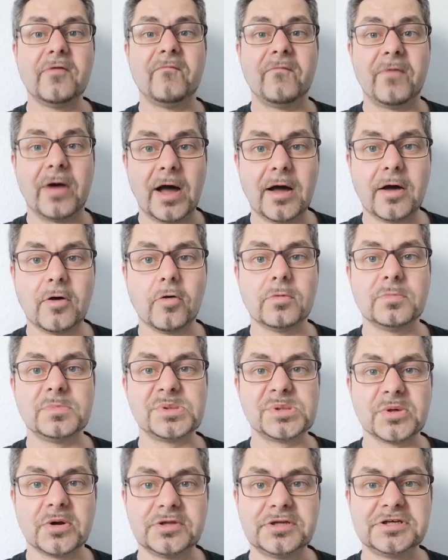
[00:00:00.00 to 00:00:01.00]
Warum
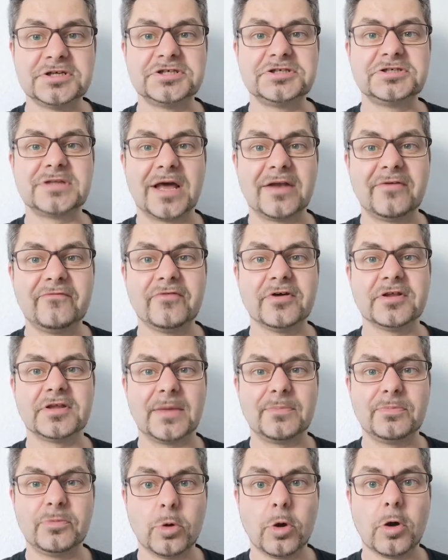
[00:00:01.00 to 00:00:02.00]
sollte ich dann
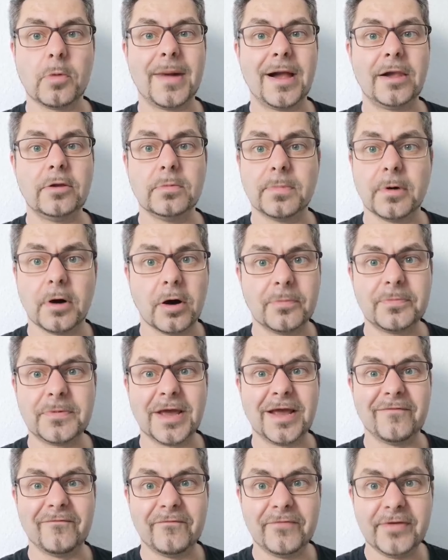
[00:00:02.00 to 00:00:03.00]
verdammt nochmal überhaupt
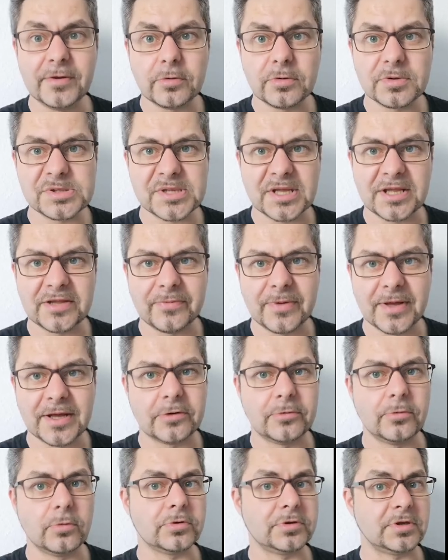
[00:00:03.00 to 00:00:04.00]
ein Virus
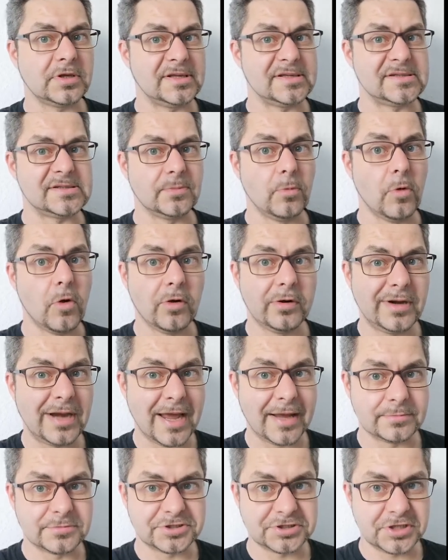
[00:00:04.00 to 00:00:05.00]
entwickeln oder es in
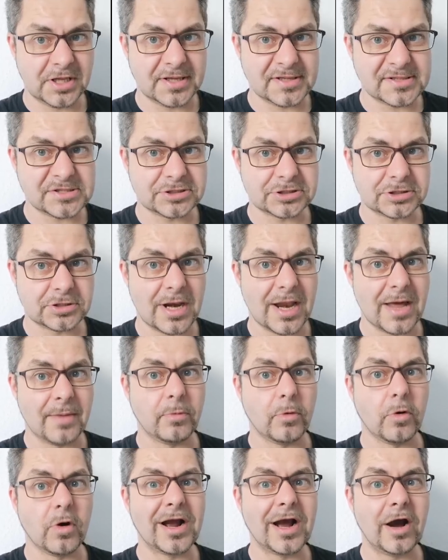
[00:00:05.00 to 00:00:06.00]
irgendeinem chinesischen
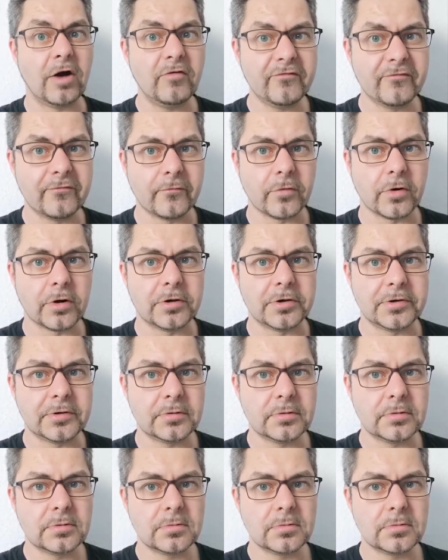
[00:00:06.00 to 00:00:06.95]
Labor kaufen wollen?